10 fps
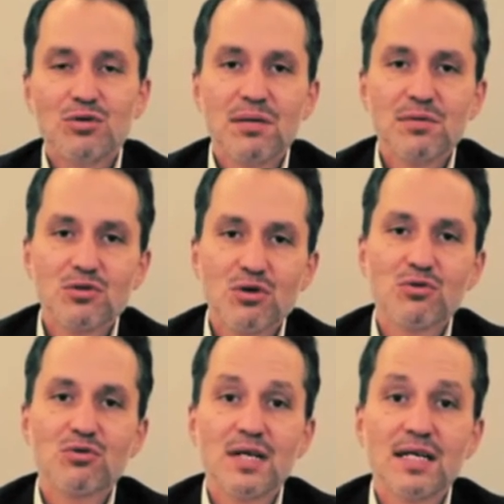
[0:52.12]
Ülkemiz
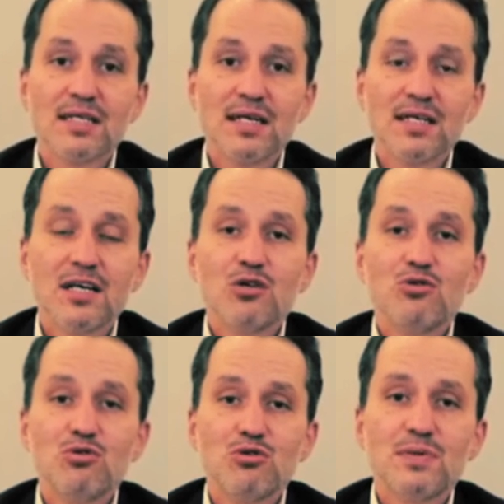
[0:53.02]
son günlerde
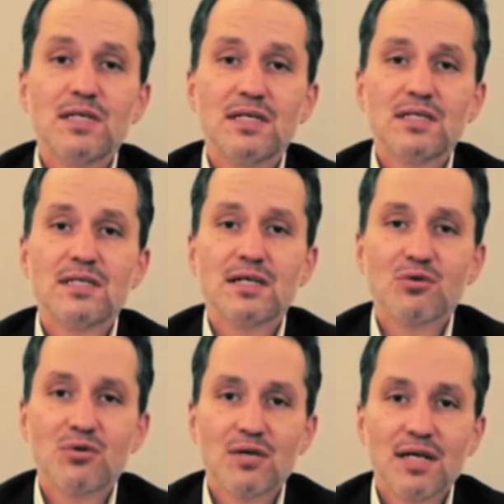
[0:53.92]
100 bin kişide
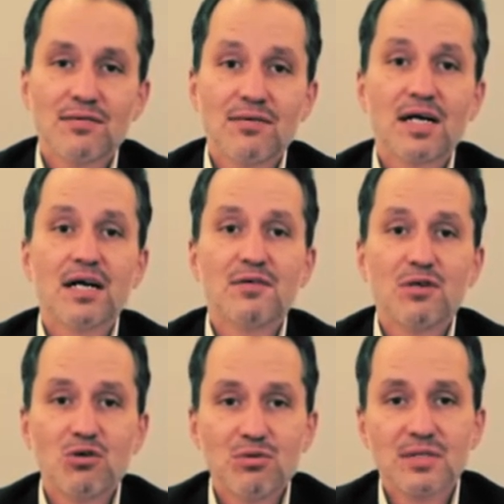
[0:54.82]
görülen vaka
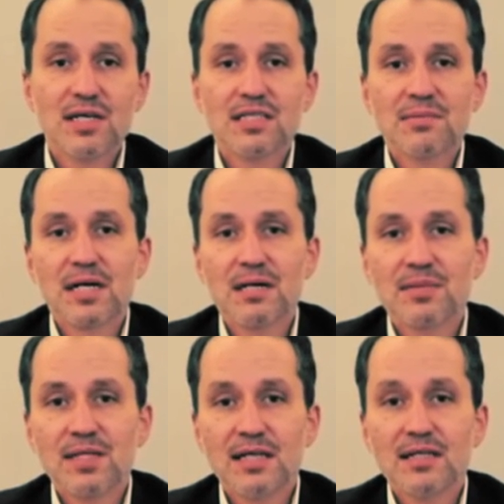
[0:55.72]
ve ölüm sayısı
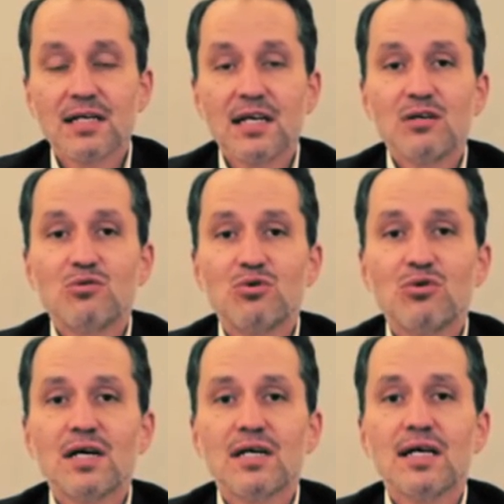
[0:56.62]
bakımından
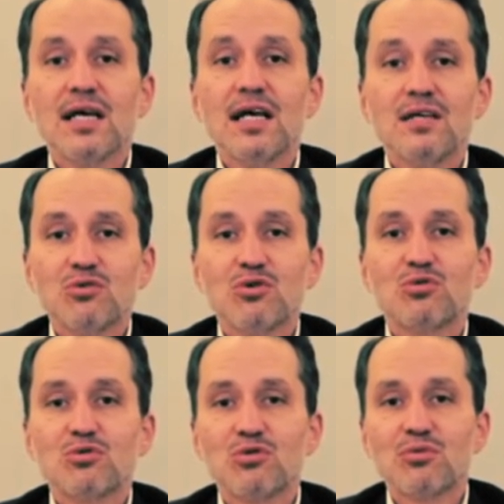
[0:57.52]
dünyada en
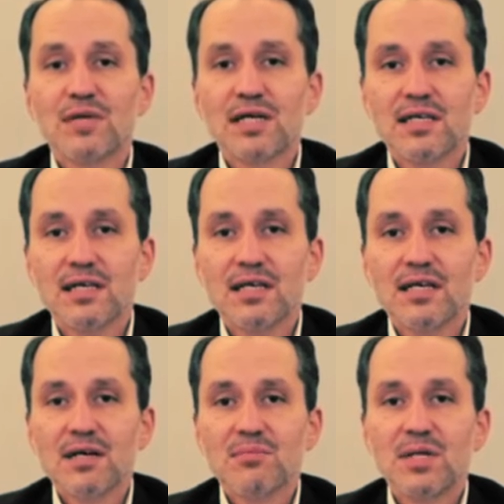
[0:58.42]
kötü durumdaki
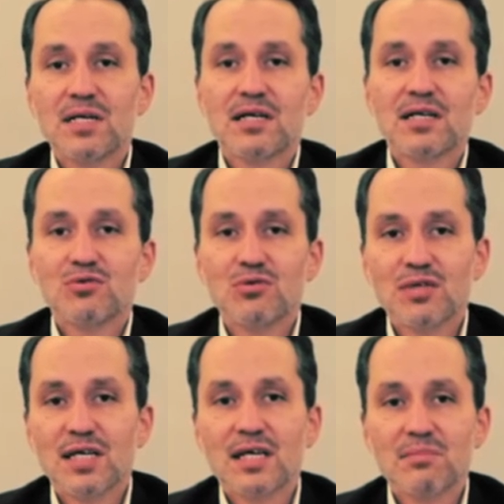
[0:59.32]
birkaç
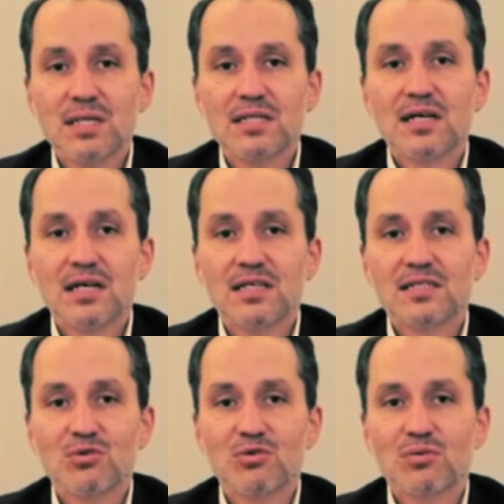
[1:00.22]
ülkeden bir
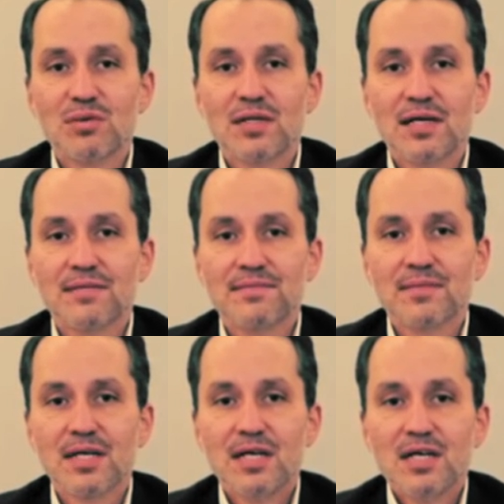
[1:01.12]
tanesi durumunda.
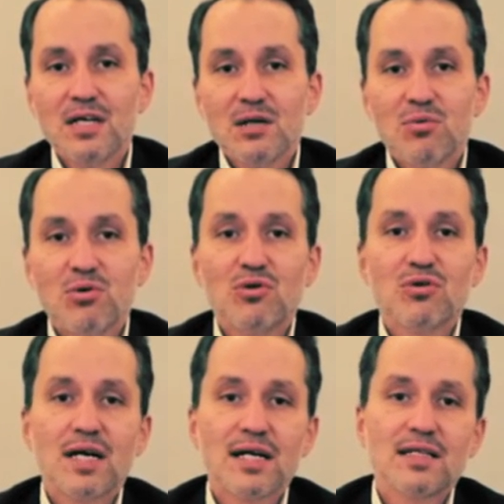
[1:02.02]
Bu
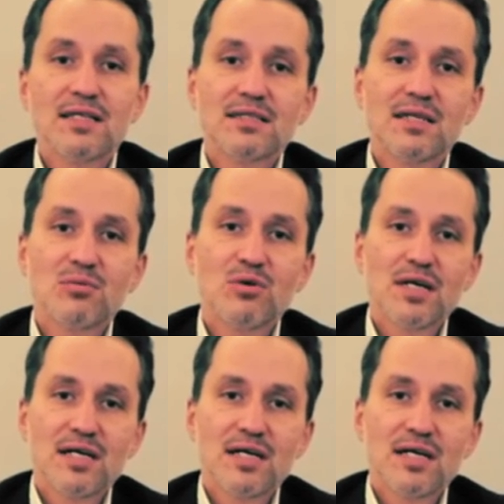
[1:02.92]
karanlık tablo